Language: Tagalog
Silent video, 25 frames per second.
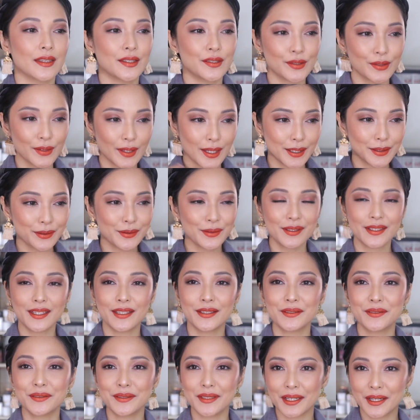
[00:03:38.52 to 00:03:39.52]
So, eto na
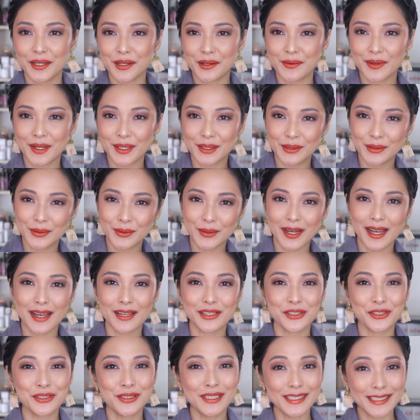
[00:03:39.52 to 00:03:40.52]
yung nagawang look.
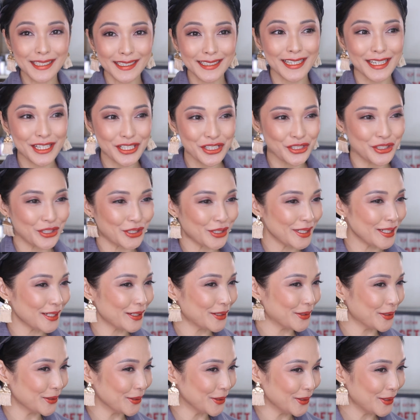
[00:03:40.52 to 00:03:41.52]
Actually, nag-enjoy
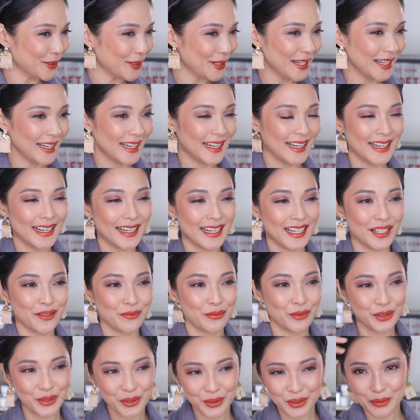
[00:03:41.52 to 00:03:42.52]
ako.
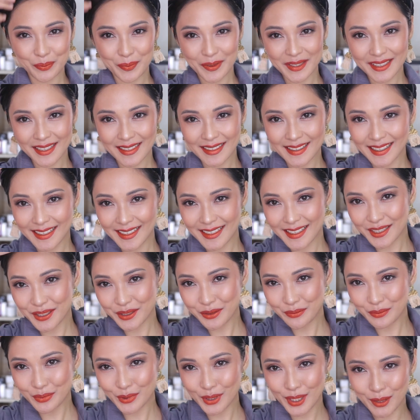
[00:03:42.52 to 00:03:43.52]
Um, gusto ko pa siyang lagyan
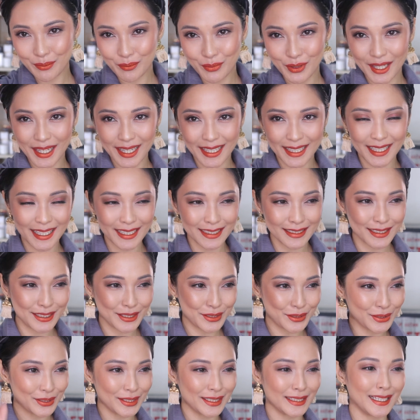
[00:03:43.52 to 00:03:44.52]
ng bula-bulaklak
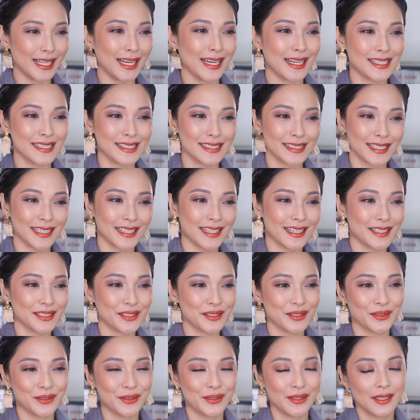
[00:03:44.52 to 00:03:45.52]
dito sa taas eh.
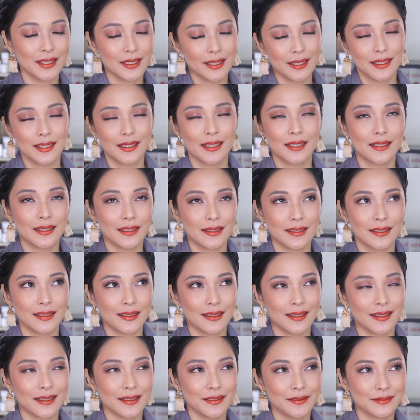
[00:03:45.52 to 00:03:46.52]
Kaso,
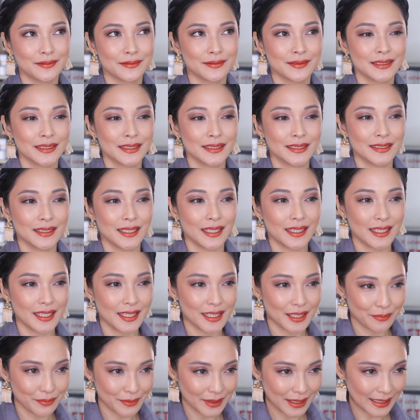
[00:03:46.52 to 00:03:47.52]
uh, ang
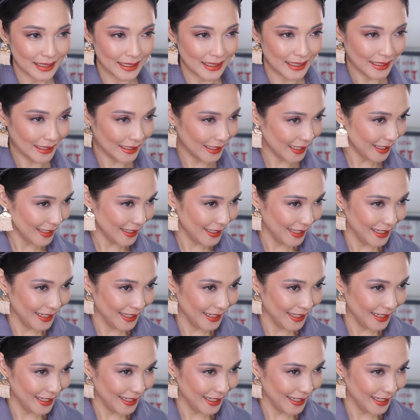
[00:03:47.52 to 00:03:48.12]
hirap nang ilagay.